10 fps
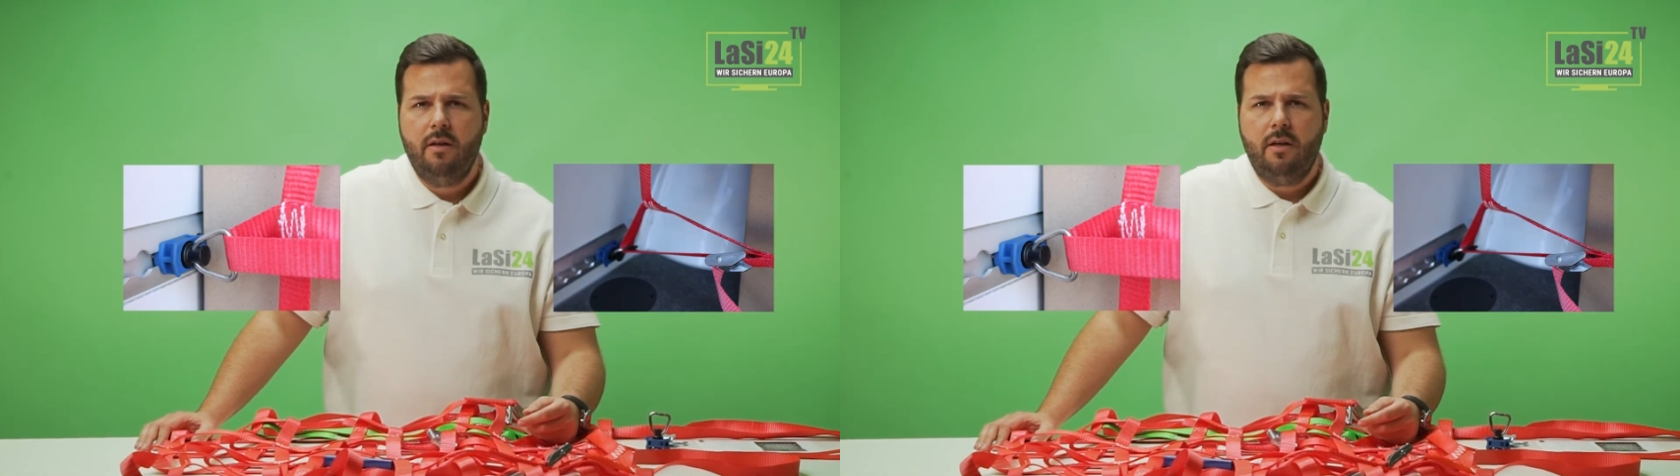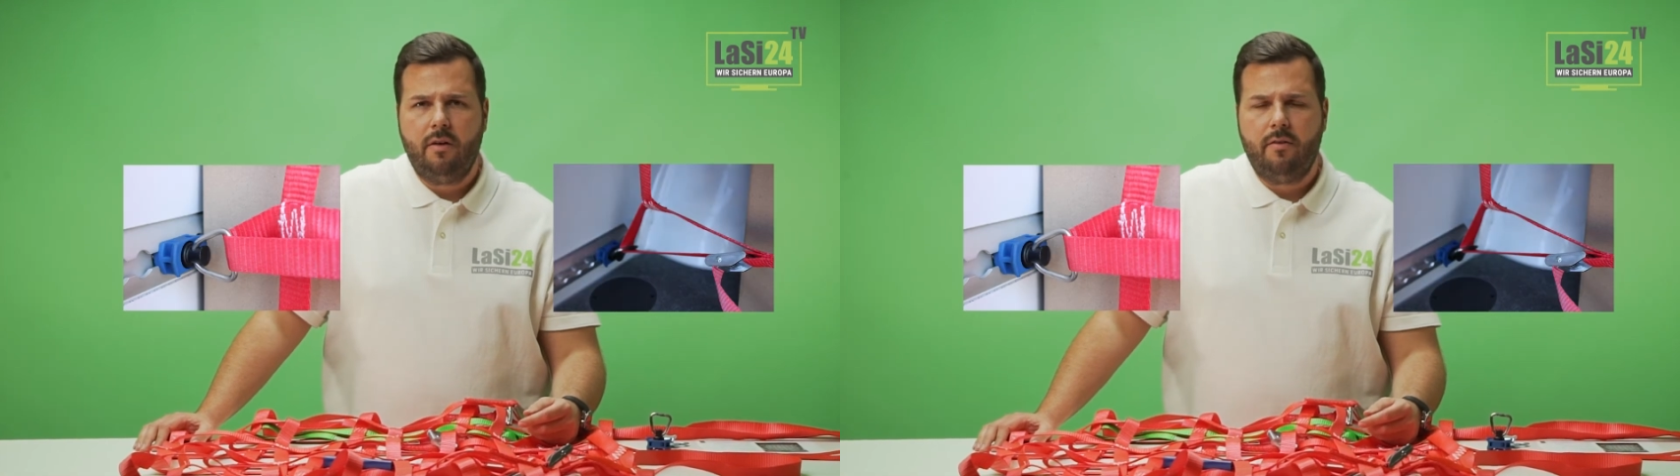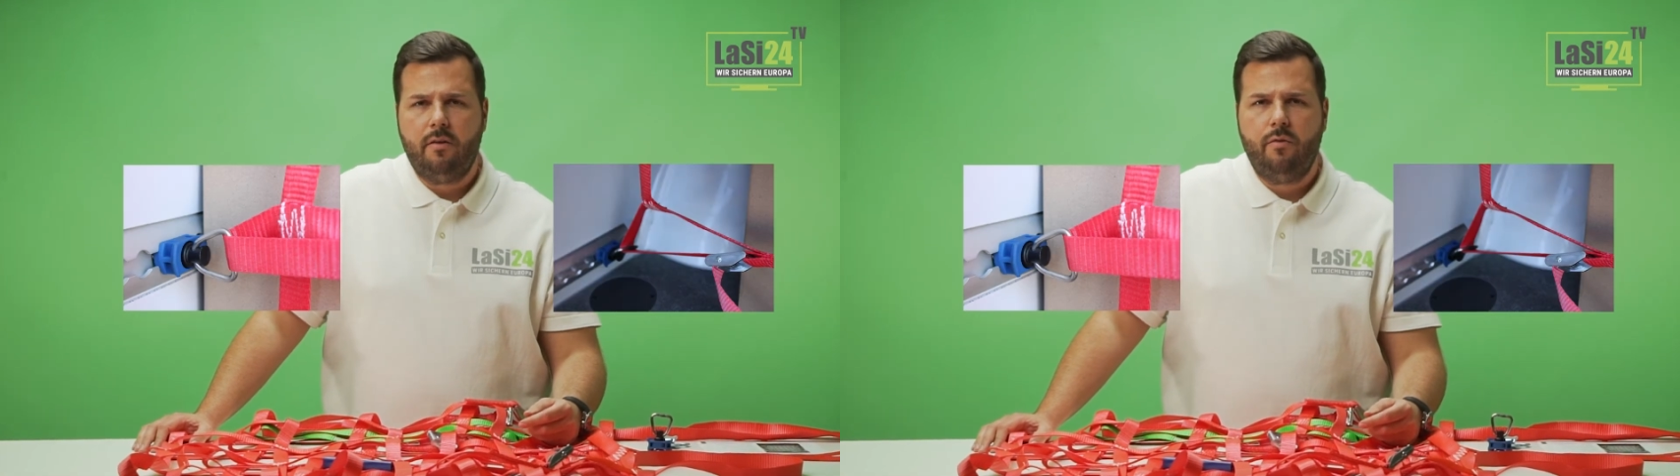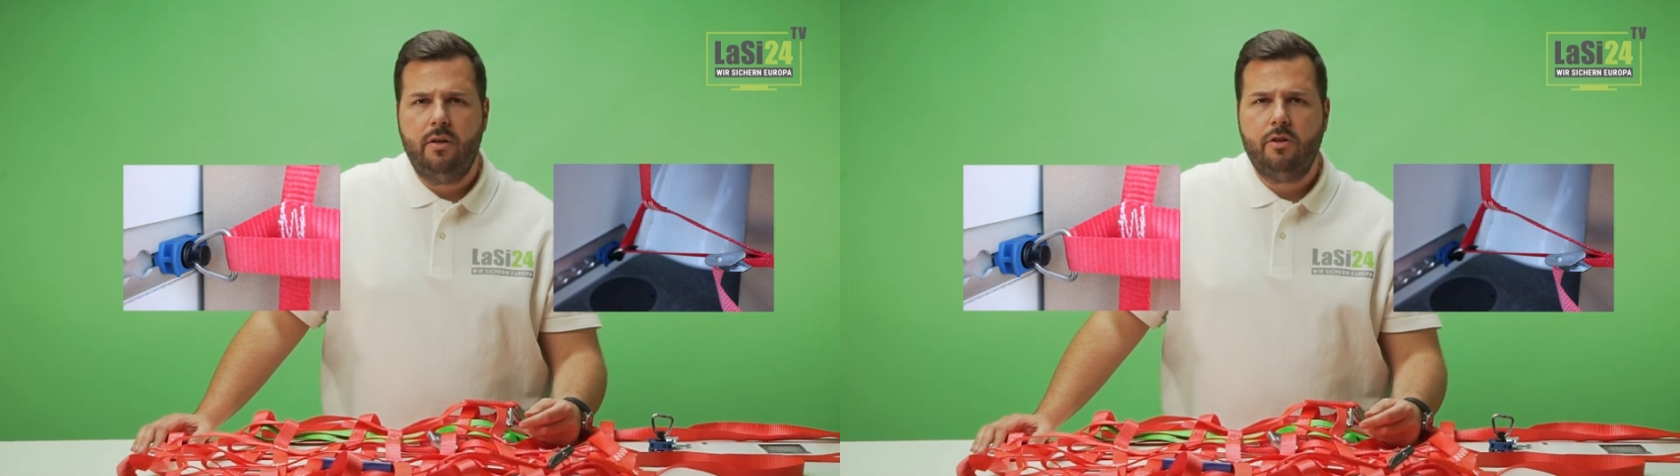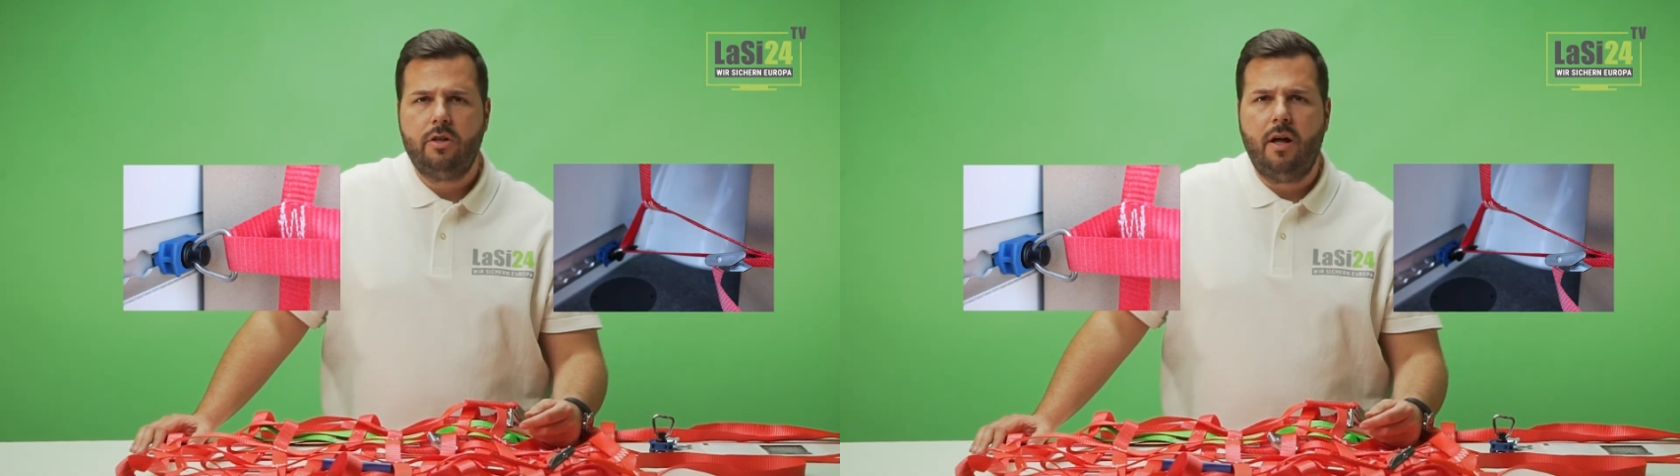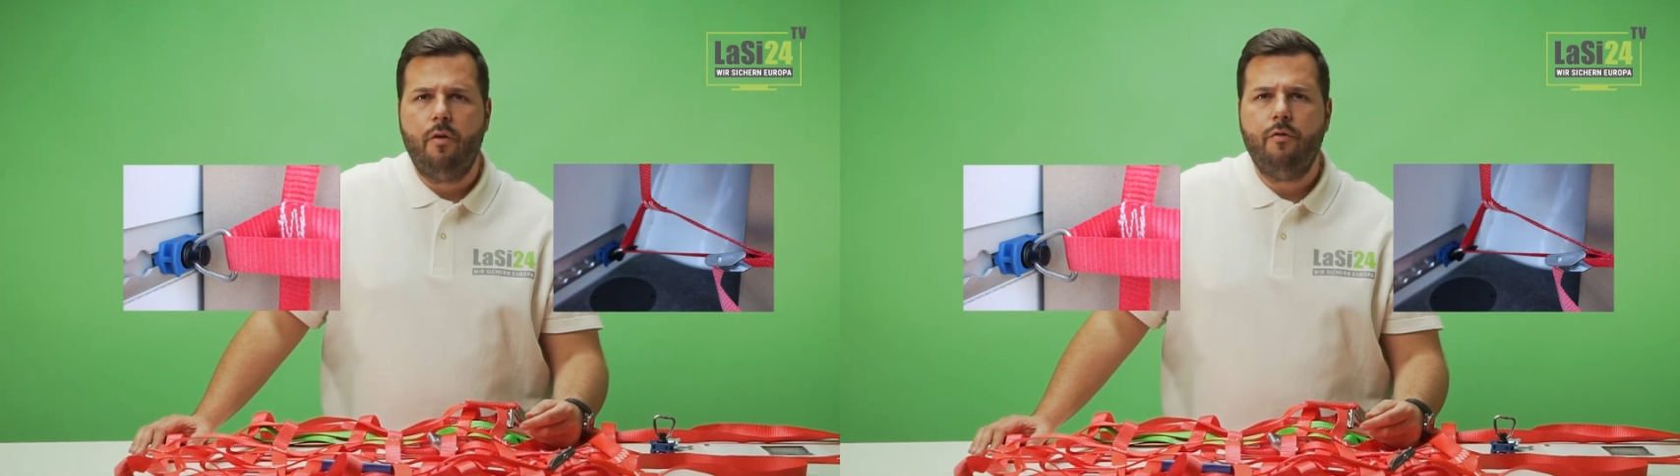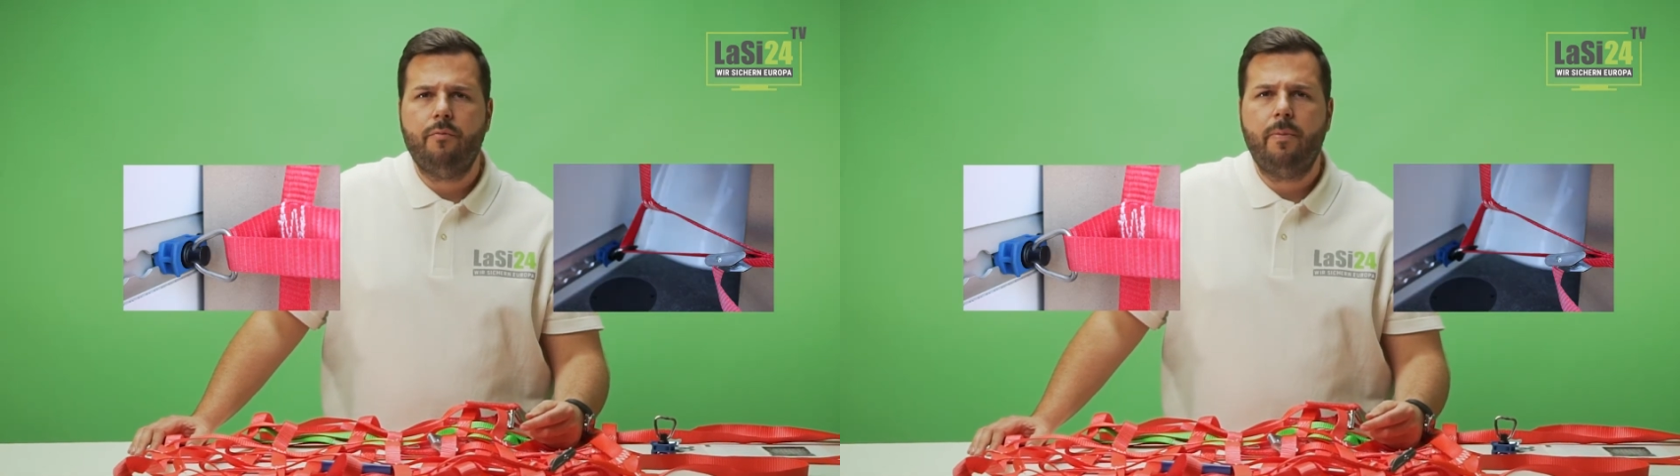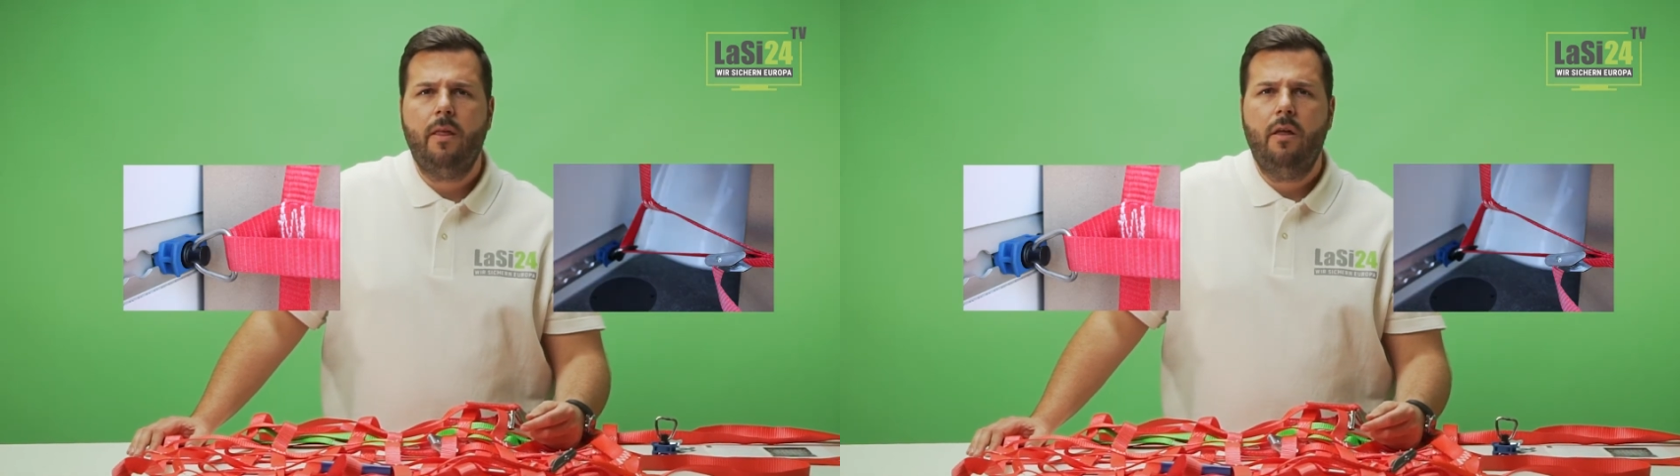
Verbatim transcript: jeweils vier Schlaufen